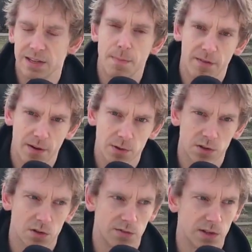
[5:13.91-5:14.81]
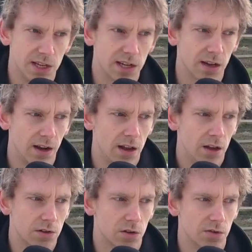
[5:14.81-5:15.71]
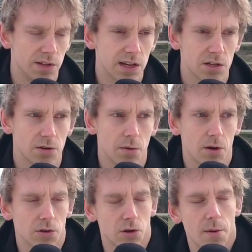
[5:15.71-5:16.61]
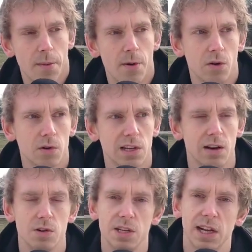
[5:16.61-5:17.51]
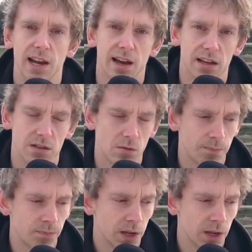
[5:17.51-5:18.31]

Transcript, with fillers: c'est pas vraiment ce que je veux dire ce que je veux dire, je, n'en mets pas en cause la logique et la raison,